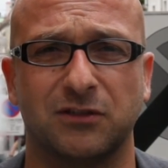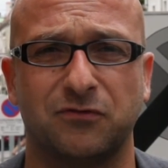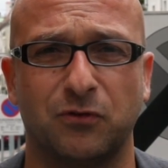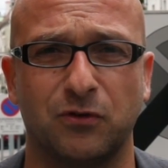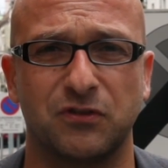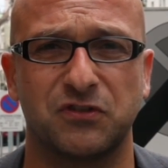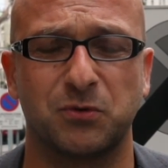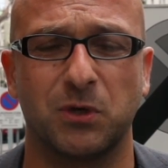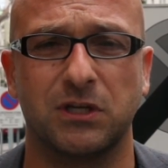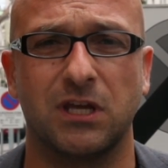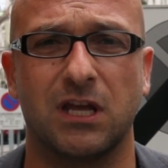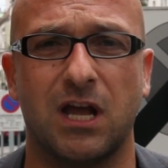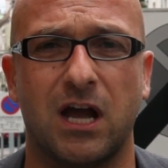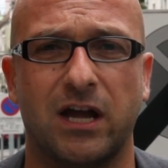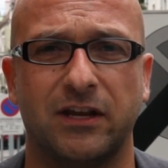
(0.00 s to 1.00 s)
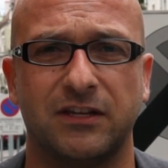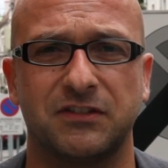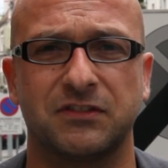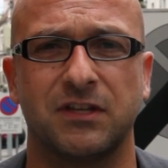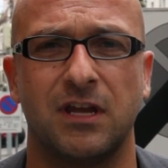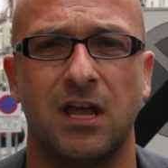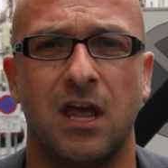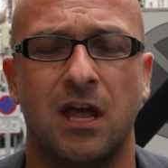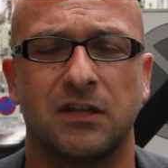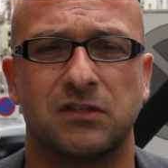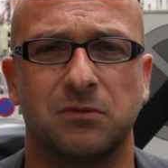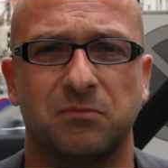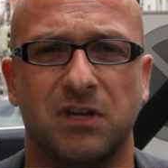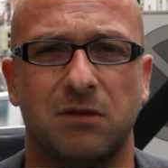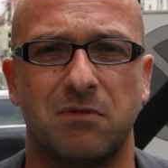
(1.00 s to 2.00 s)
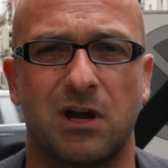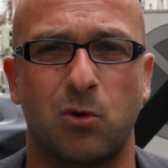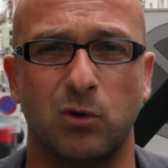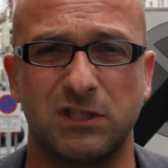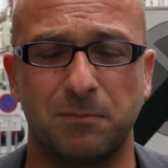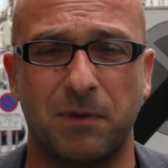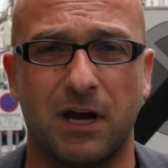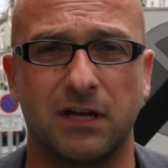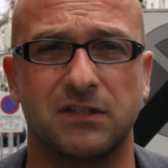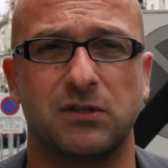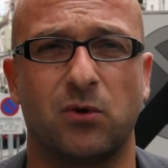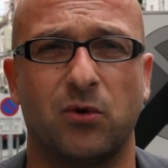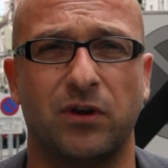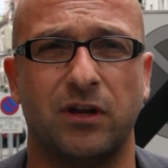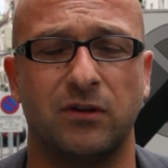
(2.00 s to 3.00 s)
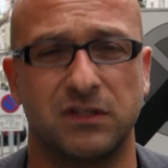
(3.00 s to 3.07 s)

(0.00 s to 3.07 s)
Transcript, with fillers: von uns durchgegangen ist zum Thema Kurzparkzone.